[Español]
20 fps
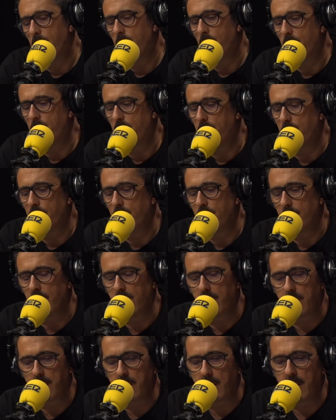
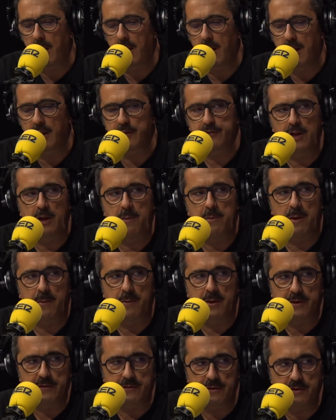Uh, a, la Silvia
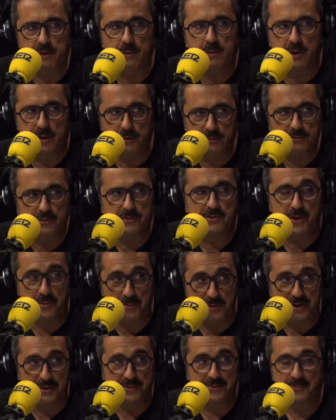vas, ya verás, ya
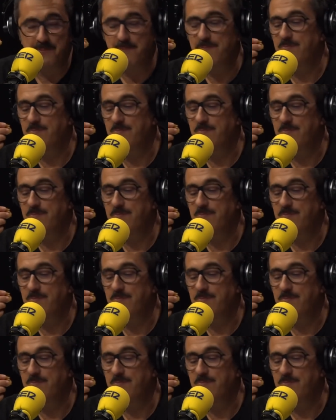verás.